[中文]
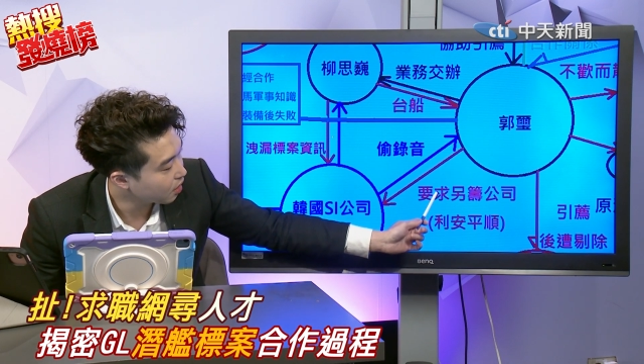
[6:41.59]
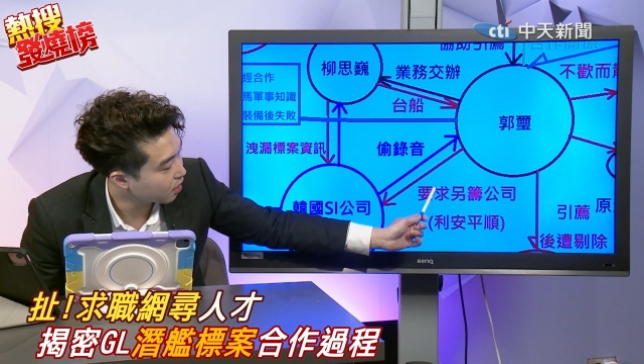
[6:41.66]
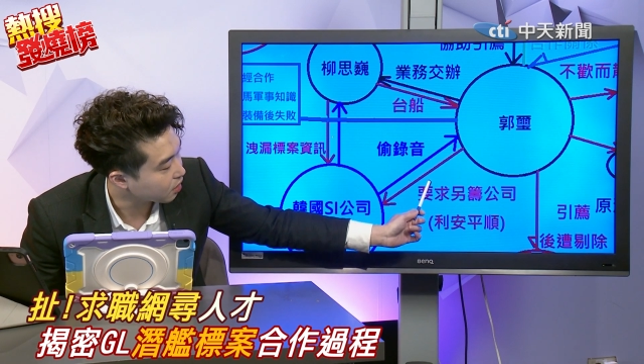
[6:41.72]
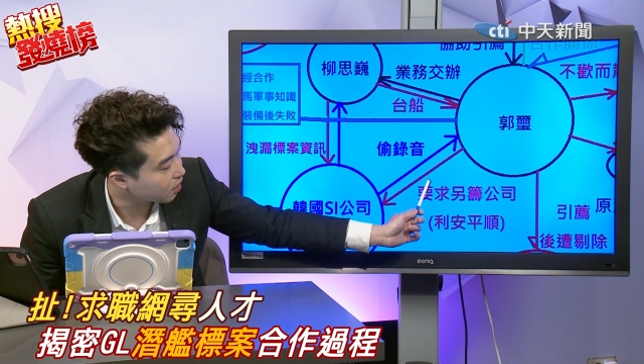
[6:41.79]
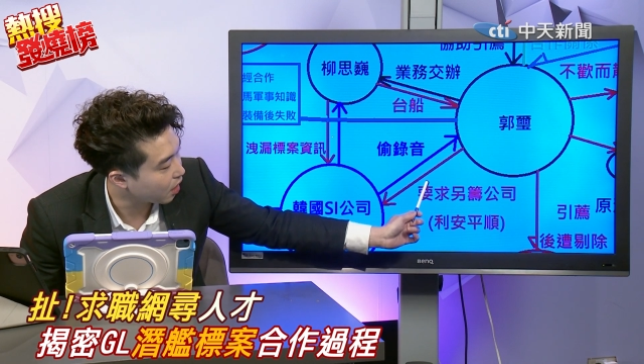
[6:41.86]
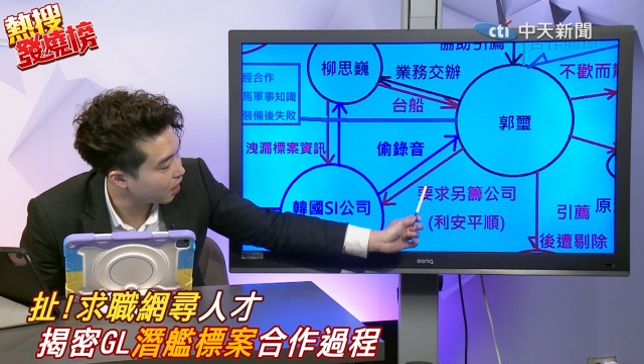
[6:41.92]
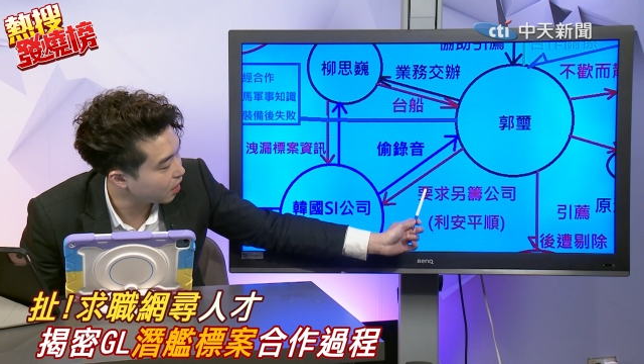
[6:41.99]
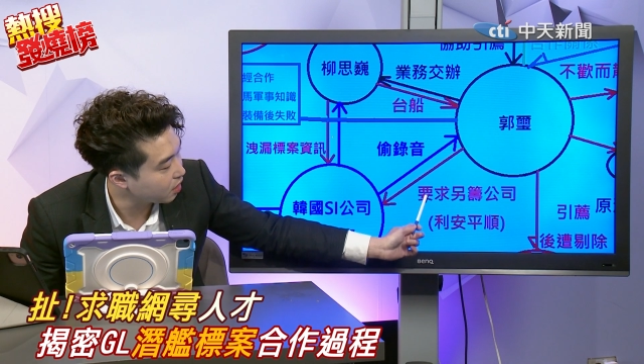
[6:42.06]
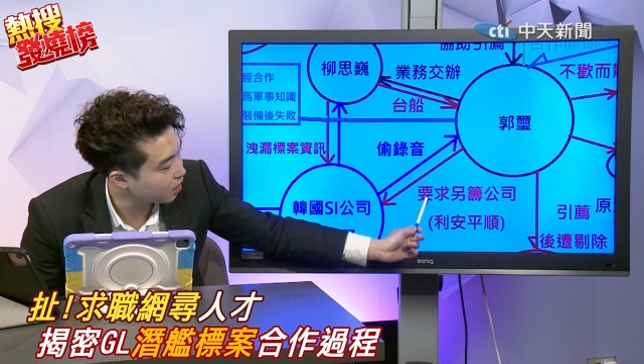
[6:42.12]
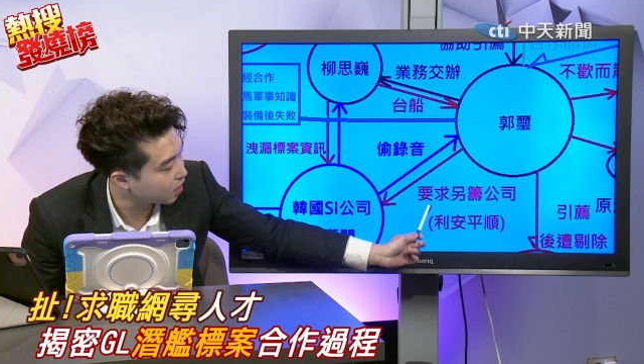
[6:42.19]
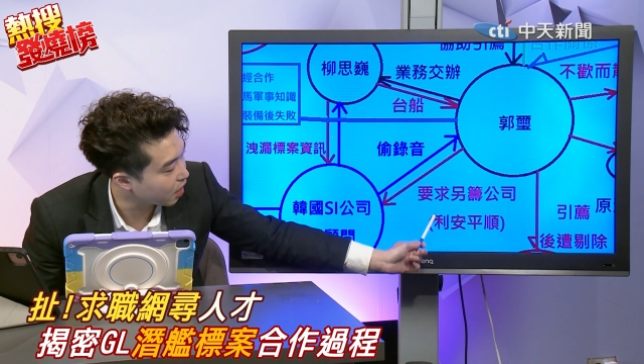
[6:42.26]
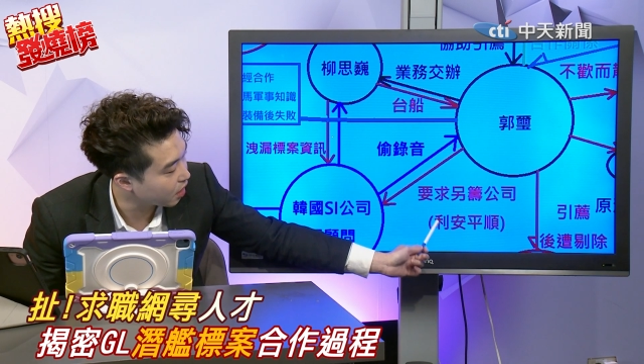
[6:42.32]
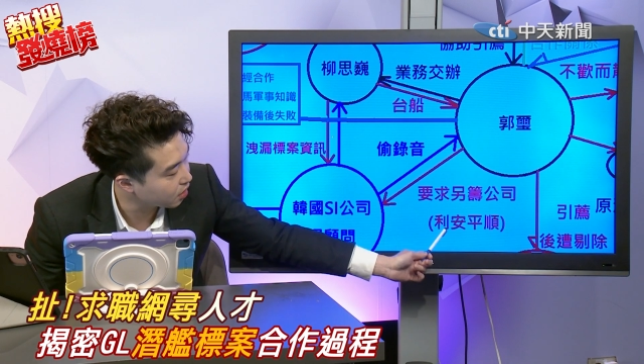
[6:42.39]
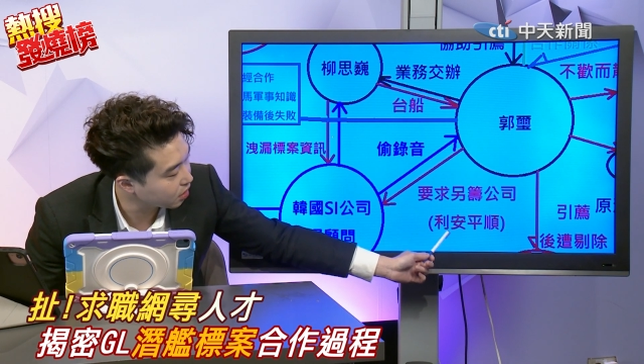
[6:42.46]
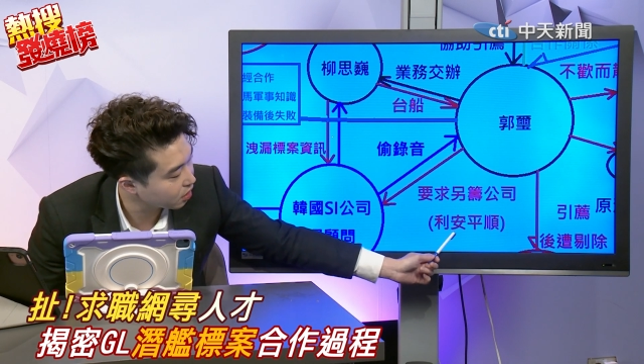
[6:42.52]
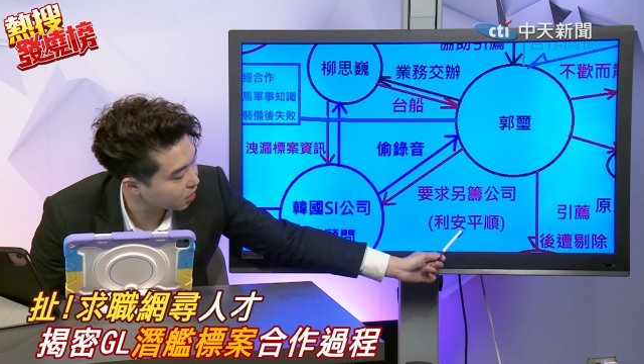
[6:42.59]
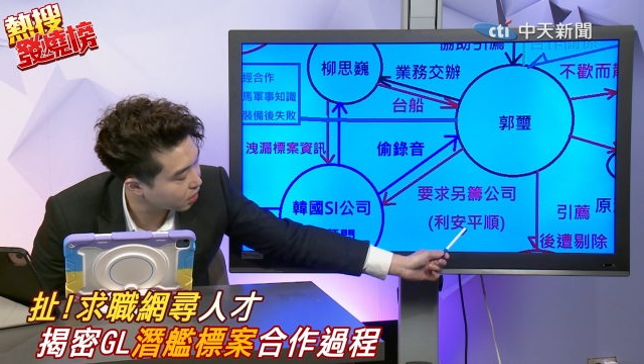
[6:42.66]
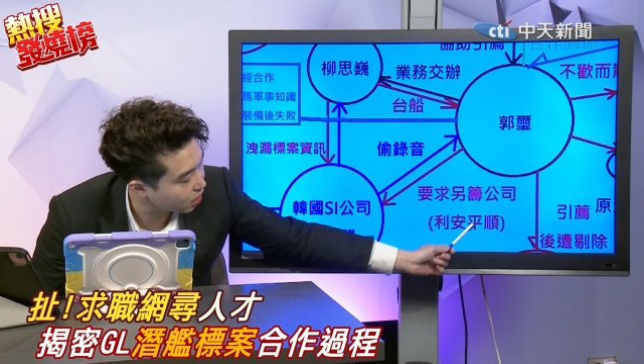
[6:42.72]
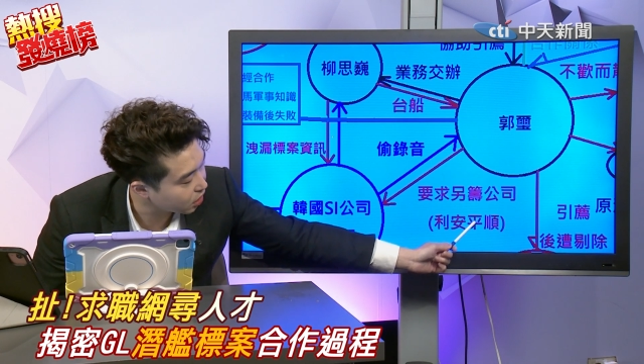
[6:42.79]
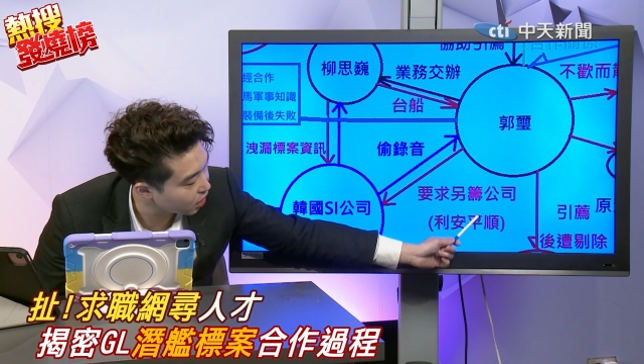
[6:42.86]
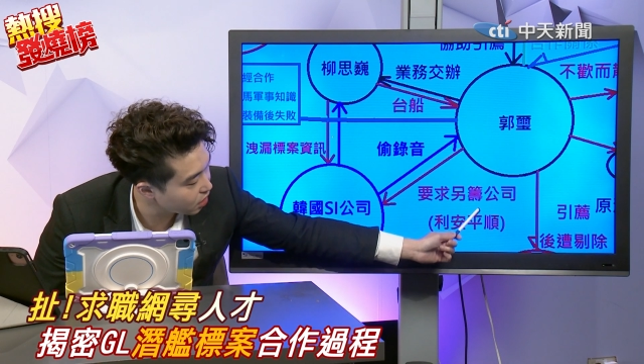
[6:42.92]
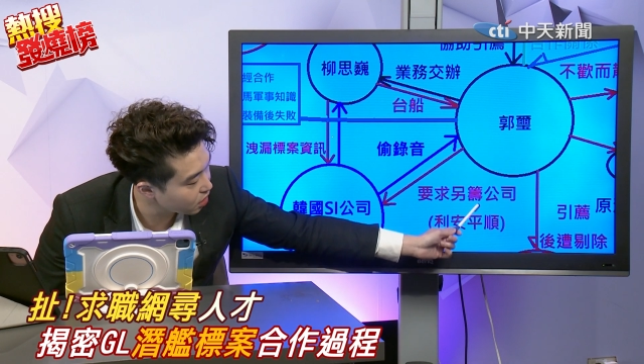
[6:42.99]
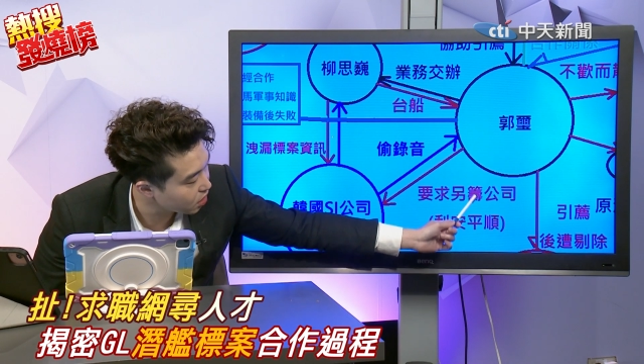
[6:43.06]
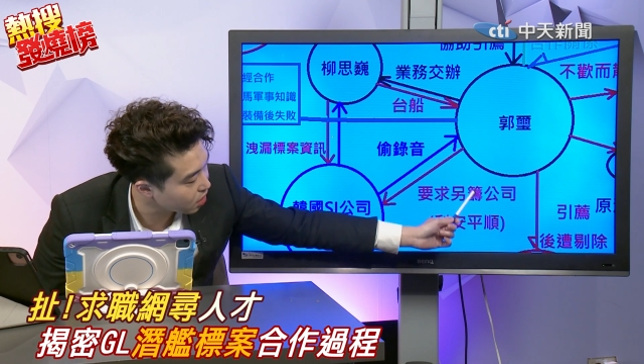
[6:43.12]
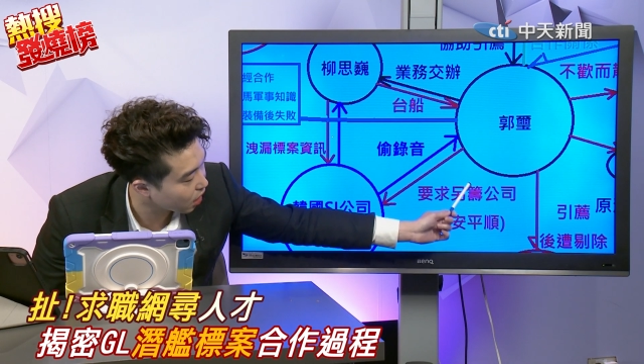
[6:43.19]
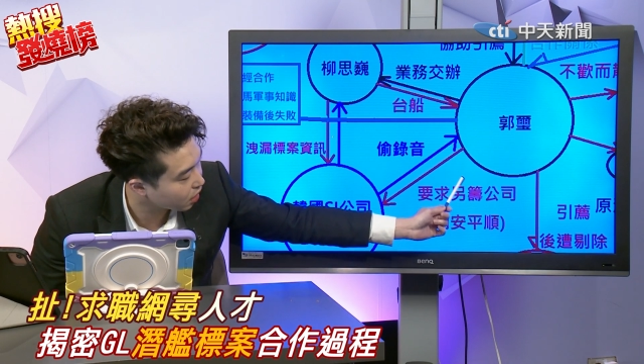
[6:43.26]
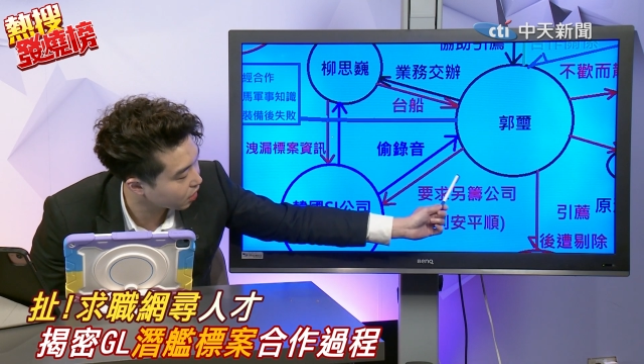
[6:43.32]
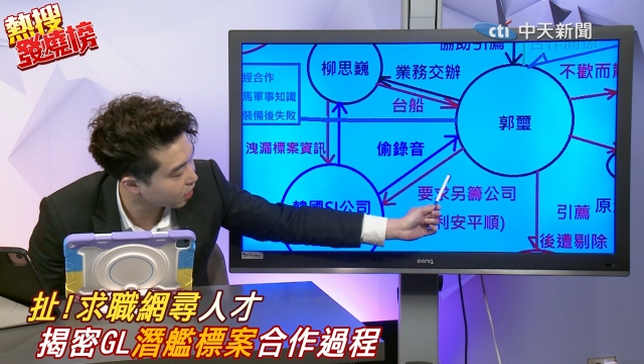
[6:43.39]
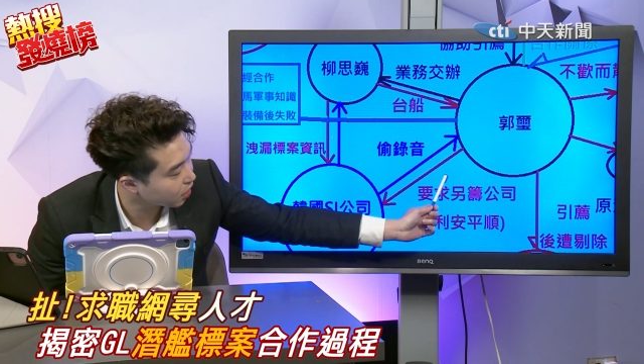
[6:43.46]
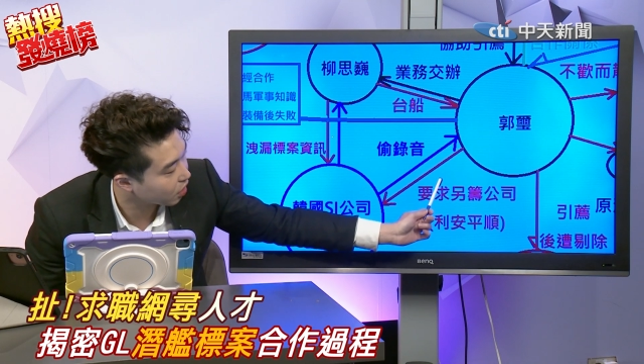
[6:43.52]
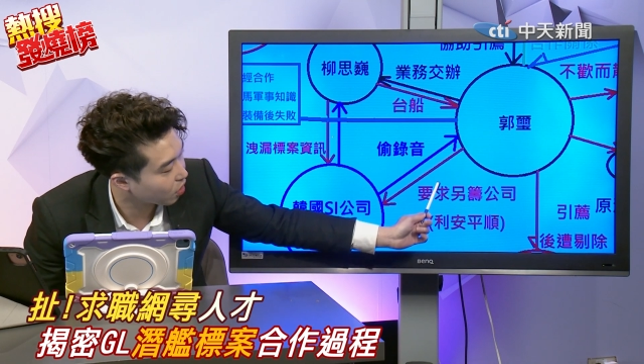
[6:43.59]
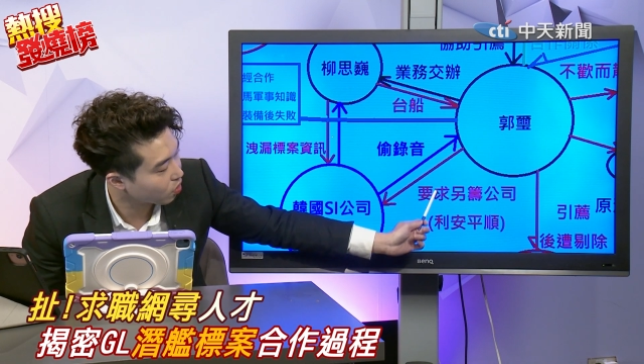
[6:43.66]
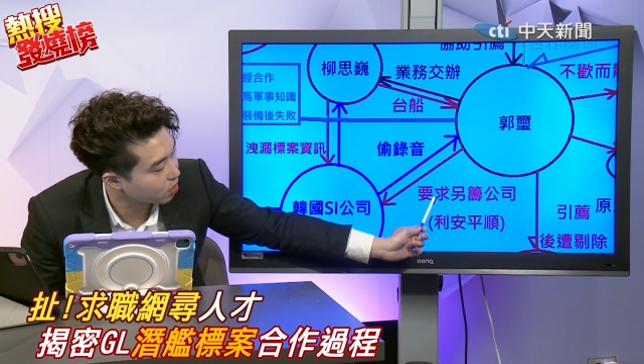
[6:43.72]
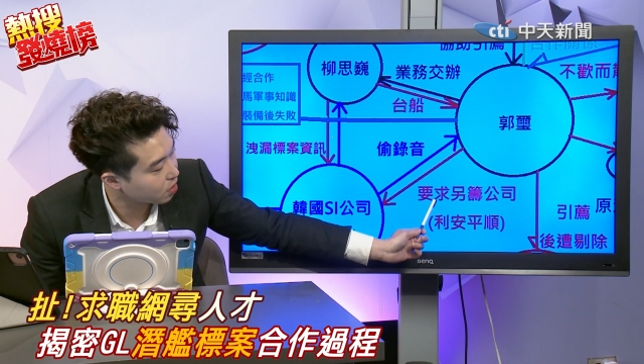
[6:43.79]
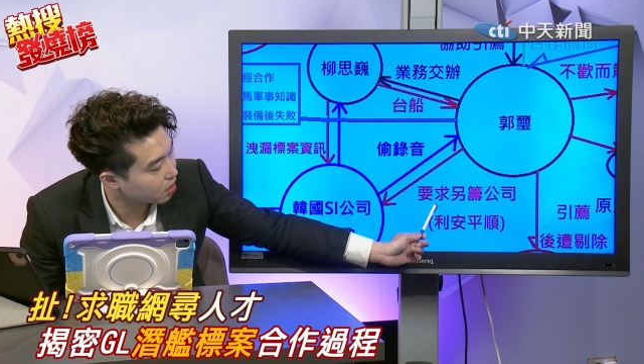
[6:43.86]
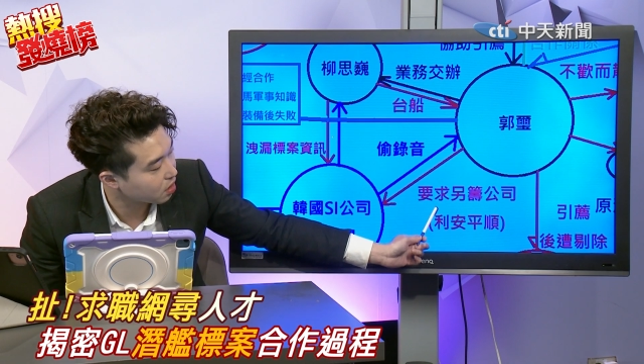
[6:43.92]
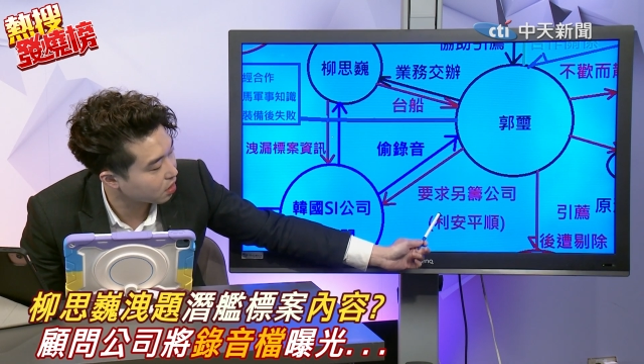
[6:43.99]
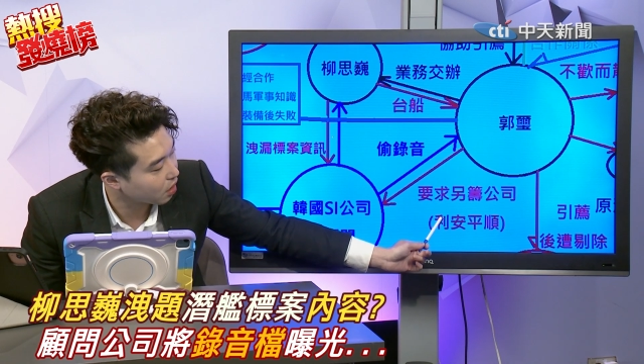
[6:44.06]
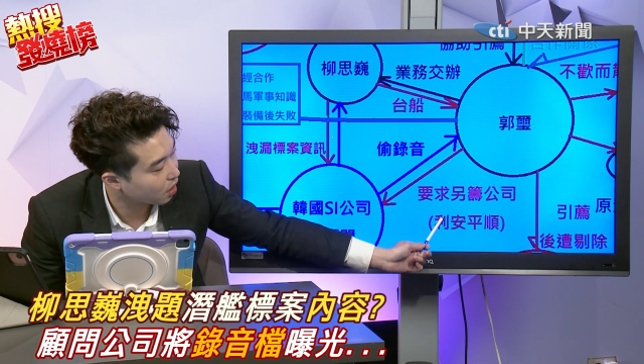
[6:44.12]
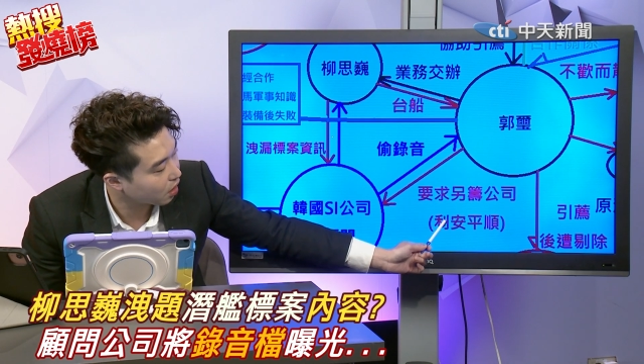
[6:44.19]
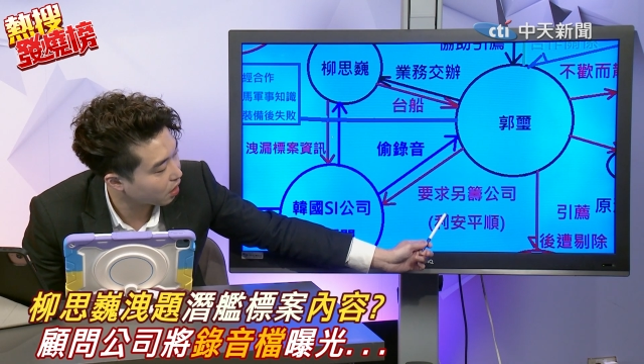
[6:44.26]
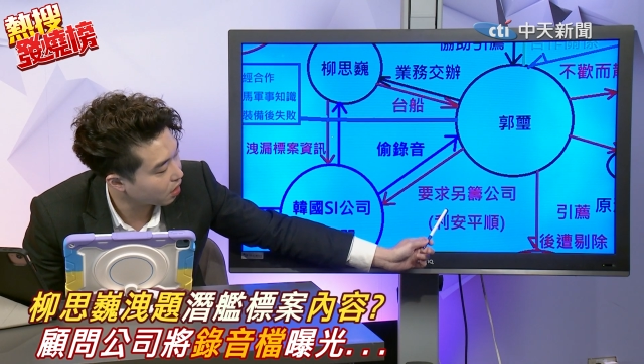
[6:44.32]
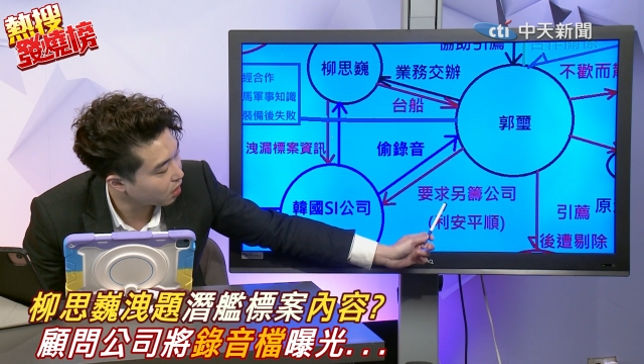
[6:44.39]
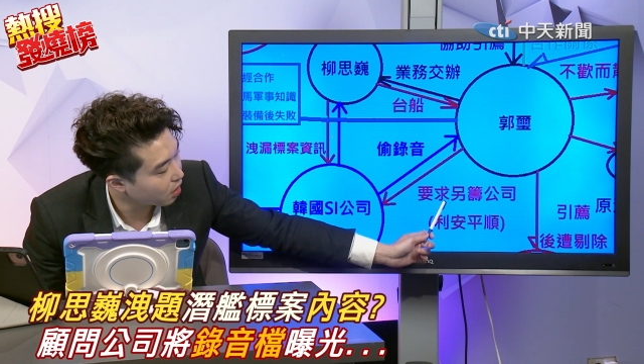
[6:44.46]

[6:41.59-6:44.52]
这一间新成立的公司的